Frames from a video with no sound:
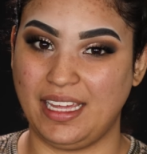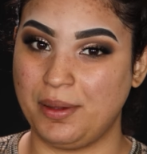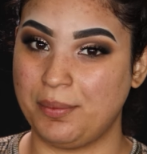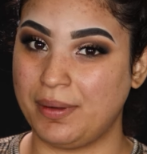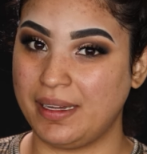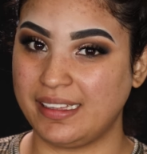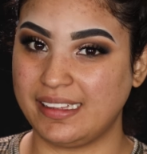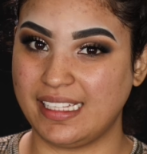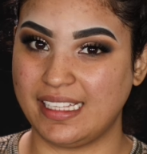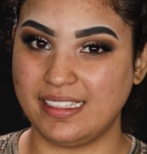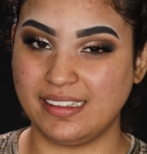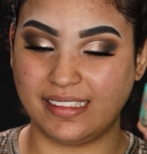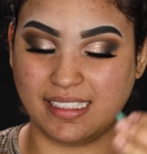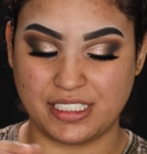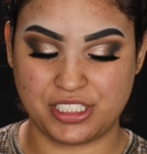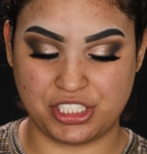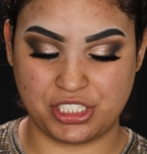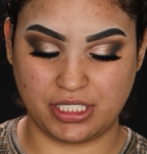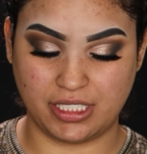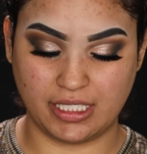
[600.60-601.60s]
Es
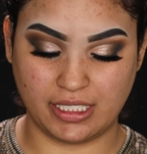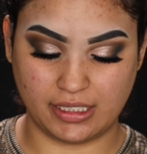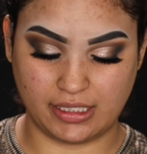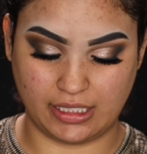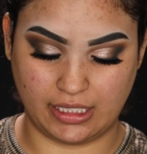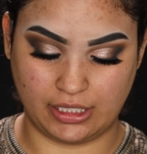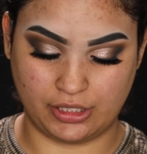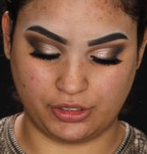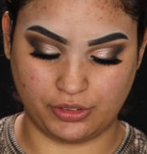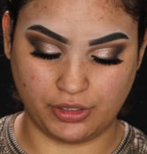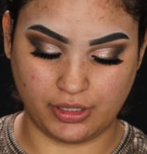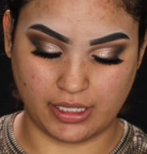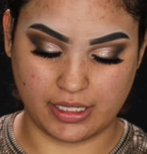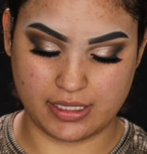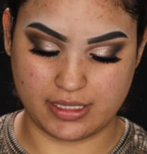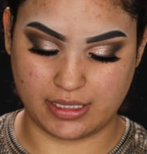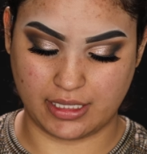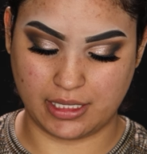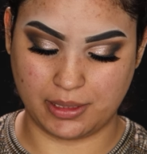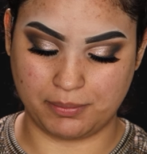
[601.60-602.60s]
bastante chiquitito,
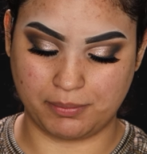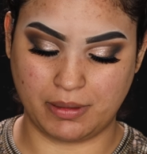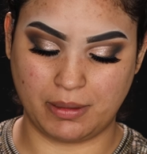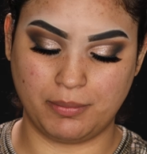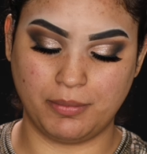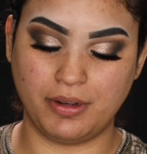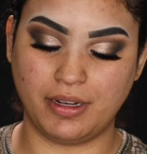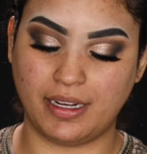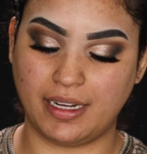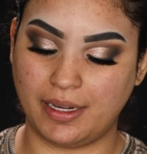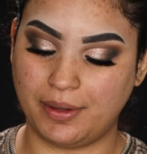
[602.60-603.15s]
así que vamos